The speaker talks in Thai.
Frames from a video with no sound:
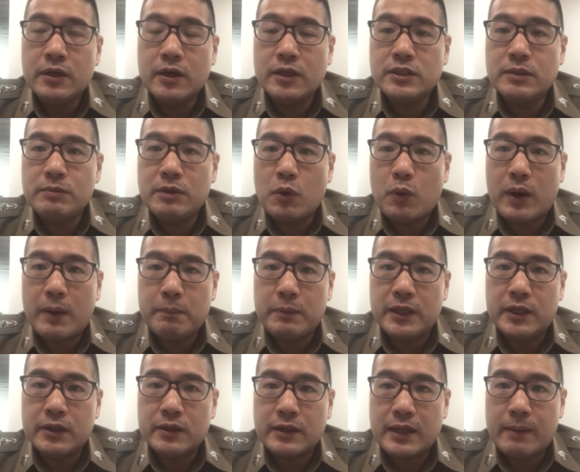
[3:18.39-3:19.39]
ก็จะมีความ
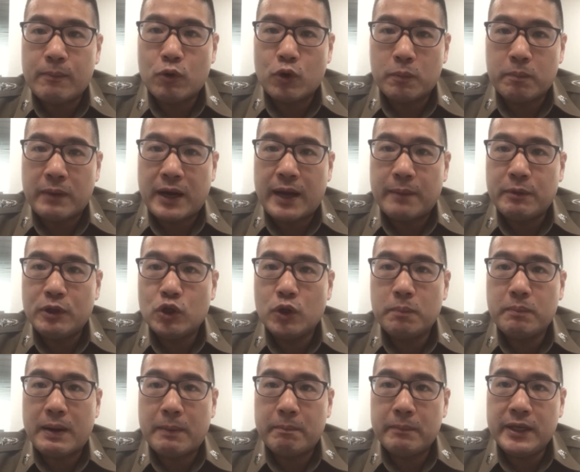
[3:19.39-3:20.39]
ผิดตามกฎหมายมีโทษ
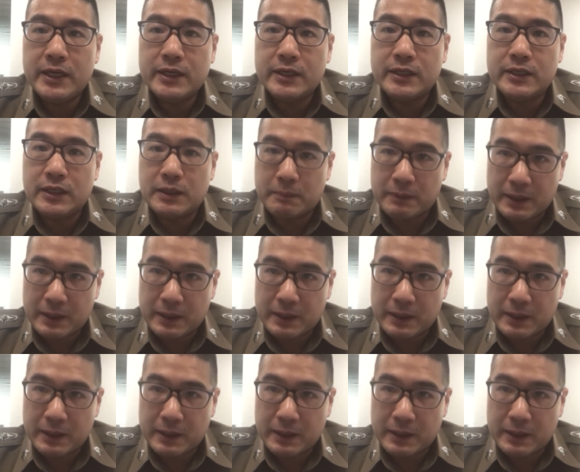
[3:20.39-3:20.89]
ปรับไม่เกิน